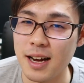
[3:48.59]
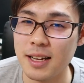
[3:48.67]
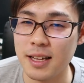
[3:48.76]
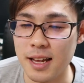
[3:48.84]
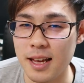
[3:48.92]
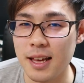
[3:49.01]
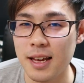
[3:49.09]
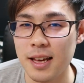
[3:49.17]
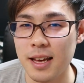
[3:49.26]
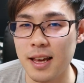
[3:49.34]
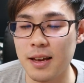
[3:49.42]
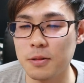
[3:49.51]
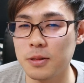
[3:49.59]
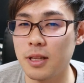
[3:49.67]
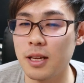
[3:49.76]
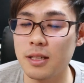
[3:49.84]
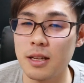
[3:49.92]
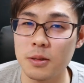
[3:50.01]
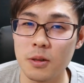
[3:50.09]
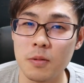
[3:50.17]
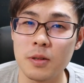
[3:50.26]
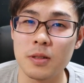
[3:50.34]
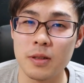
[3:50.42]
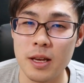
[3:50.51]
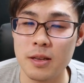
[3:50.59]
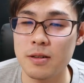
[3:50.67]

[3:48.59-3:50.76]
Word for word: えて、えー、売っていってると思うんですよね。